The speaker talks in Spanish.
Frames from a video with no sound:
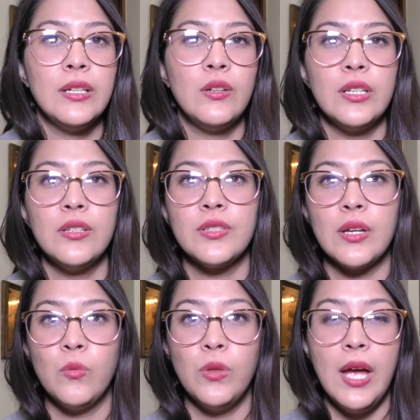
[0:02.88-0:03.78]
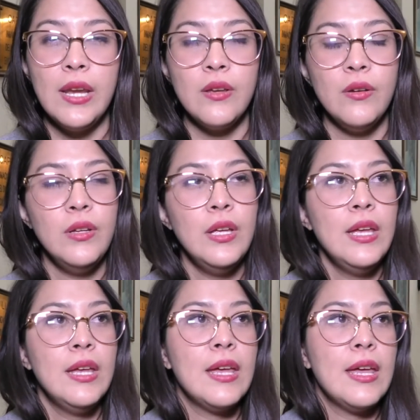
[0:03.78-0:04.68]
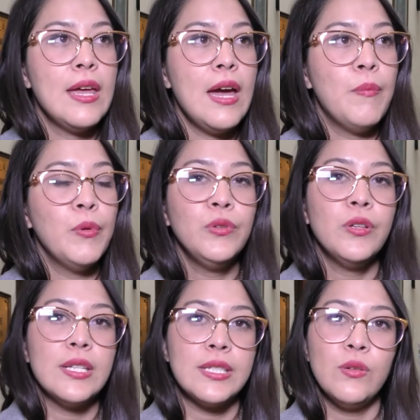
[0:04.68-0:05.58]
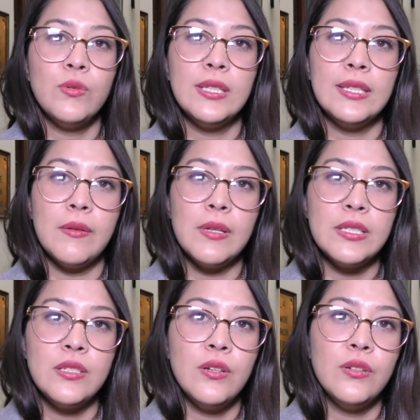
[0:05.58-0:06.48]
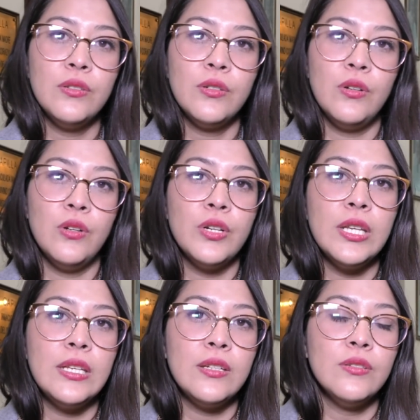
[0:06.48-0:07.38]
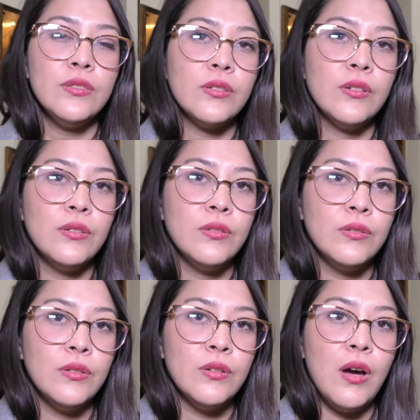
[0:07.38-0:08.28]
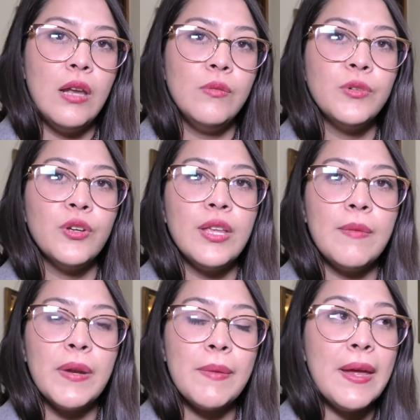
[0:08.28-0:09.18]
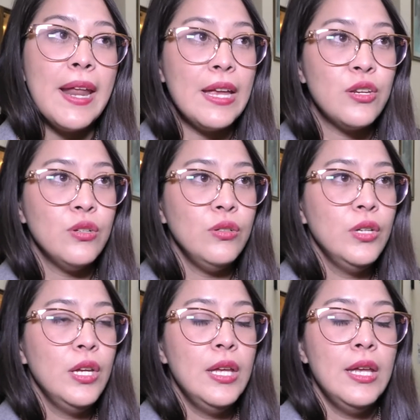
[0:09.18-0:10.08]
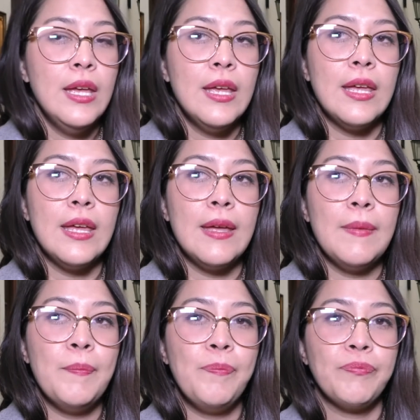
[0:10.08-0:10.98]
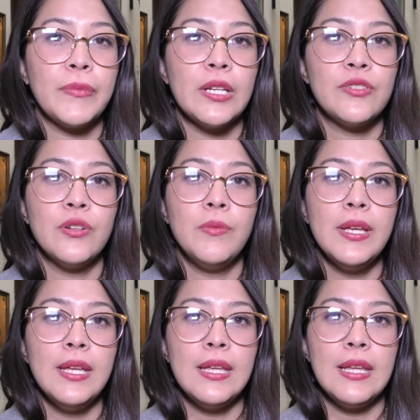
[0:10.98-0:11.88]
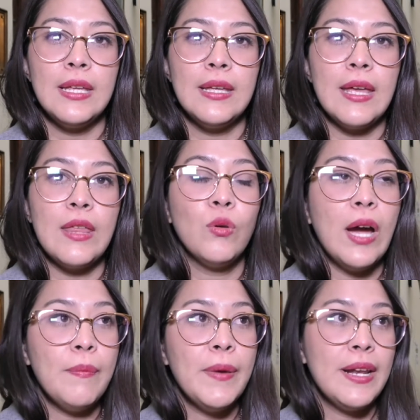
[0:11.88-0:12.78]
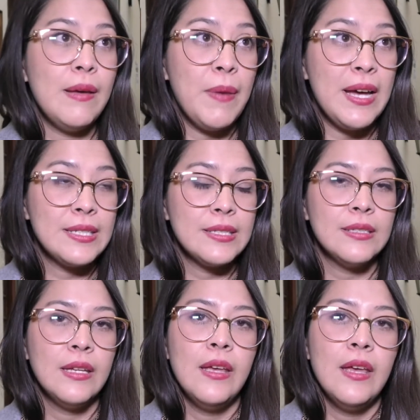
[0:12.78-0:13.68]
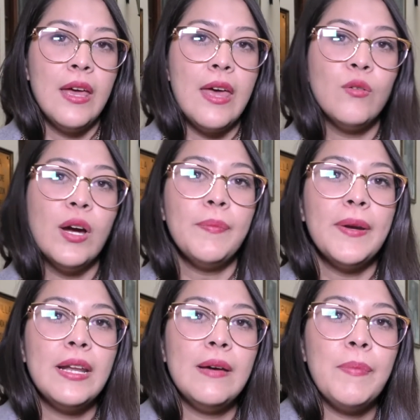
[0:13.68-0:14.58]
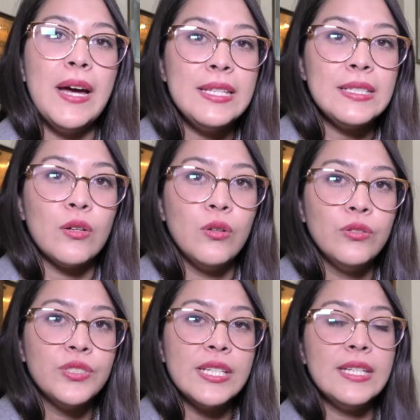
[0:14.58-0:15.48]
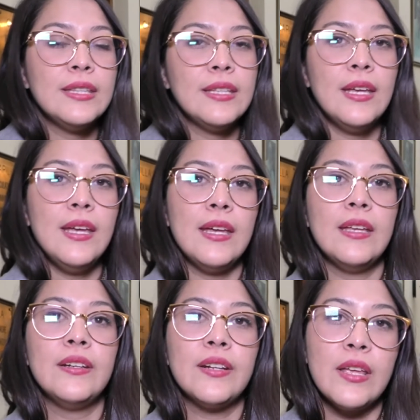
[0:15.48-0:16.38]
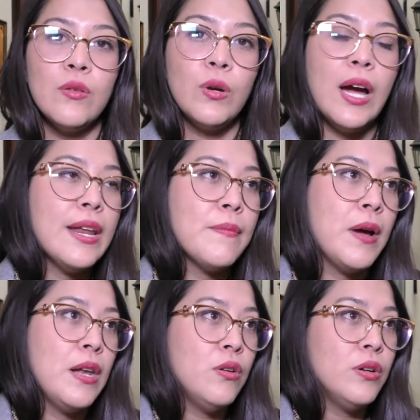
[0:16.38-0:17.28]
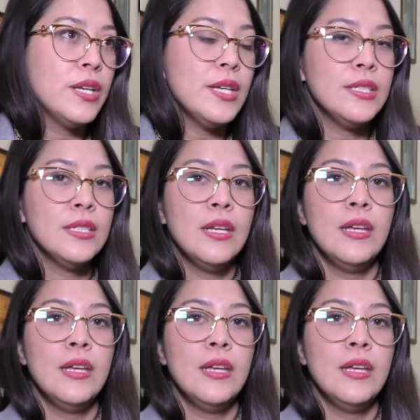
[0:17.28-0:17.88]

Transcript: el colegio secundario, eh, a punto de hacer una intervención con los niños, con los alumnos de primer año, eh, sobre eh, educar para la paz. Educar para la paz consiste en reeducar en valores,